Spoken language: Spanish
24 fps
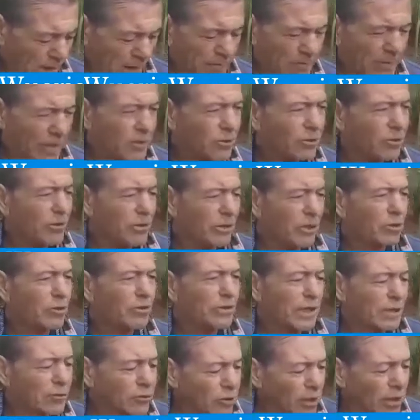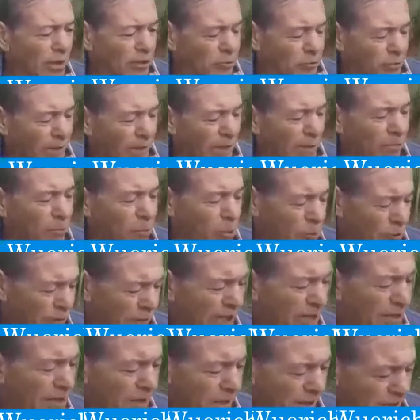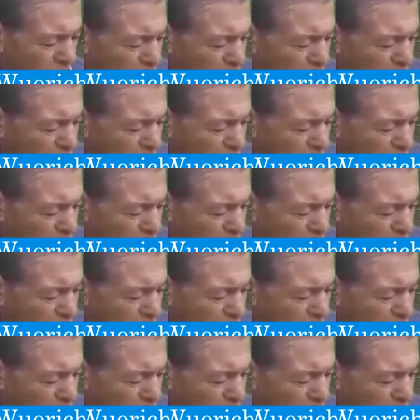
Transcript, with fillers: Hablando en criollo, están todas las tuberías podridas